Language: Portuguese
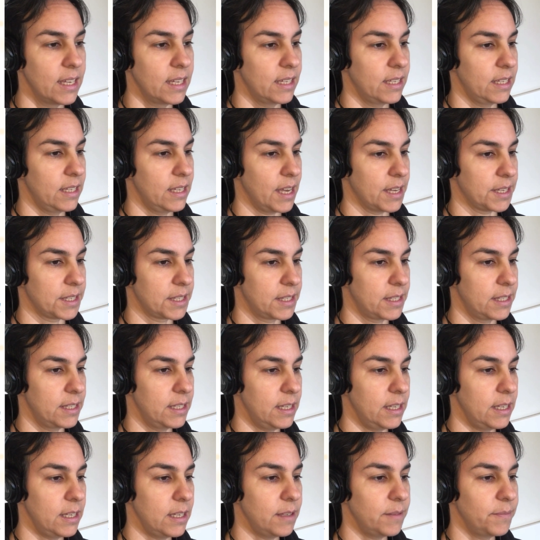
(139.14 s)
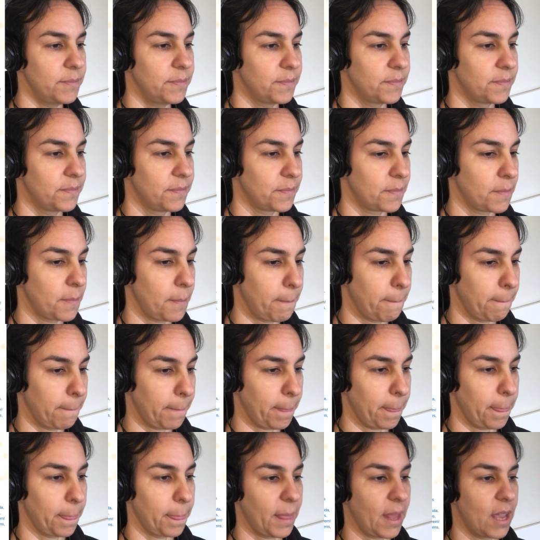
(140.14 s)
E assim
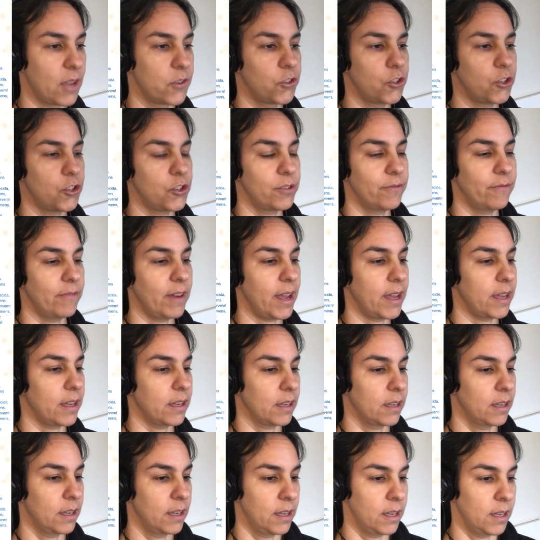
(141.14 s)
a gente vai